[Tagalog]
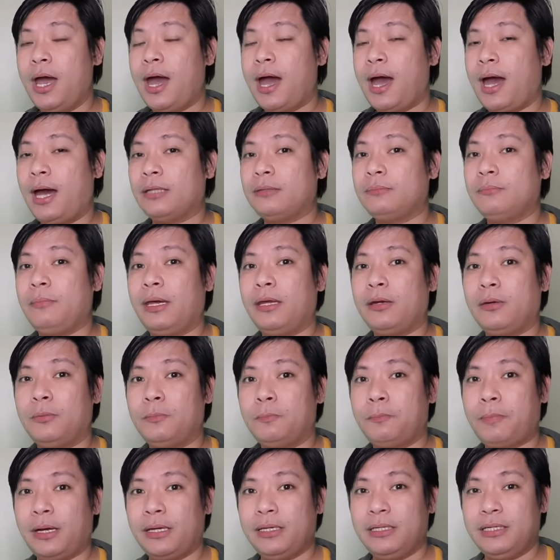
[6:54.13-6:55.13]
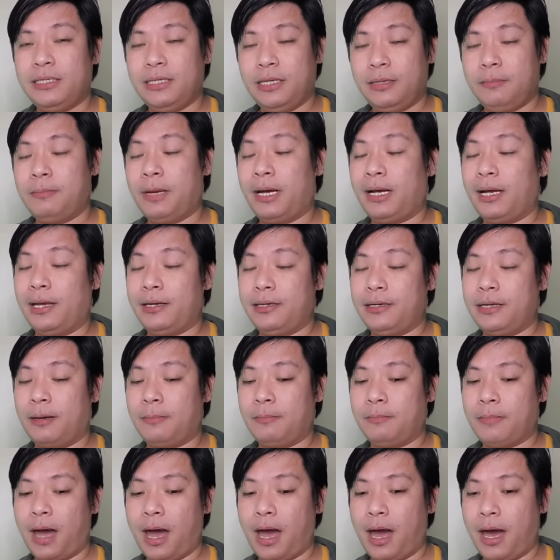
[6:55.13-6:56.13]
at mayroon pang hindi
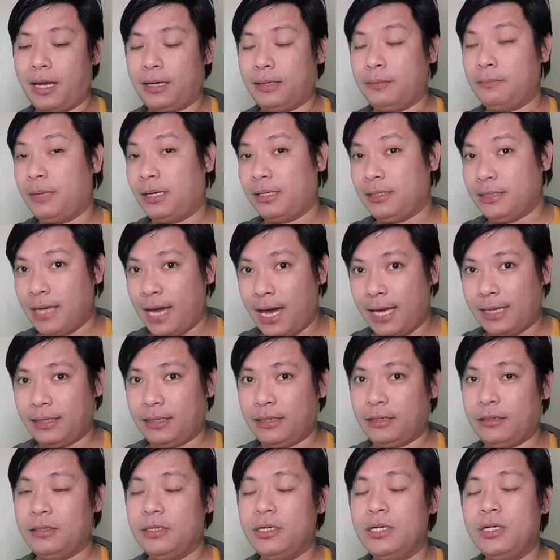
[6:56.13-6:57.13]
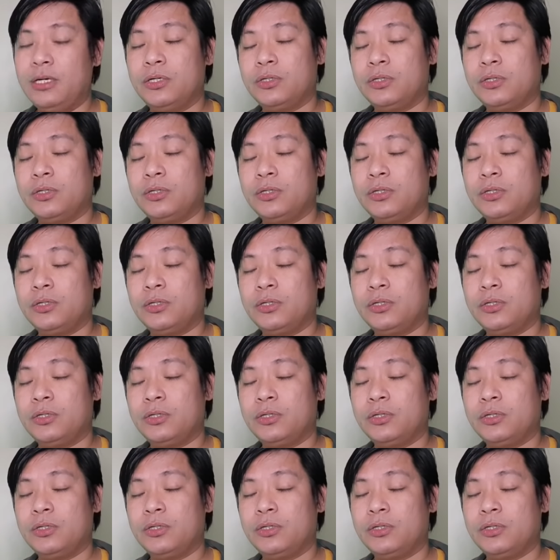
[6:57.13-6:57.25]
magandang maaari mangyari.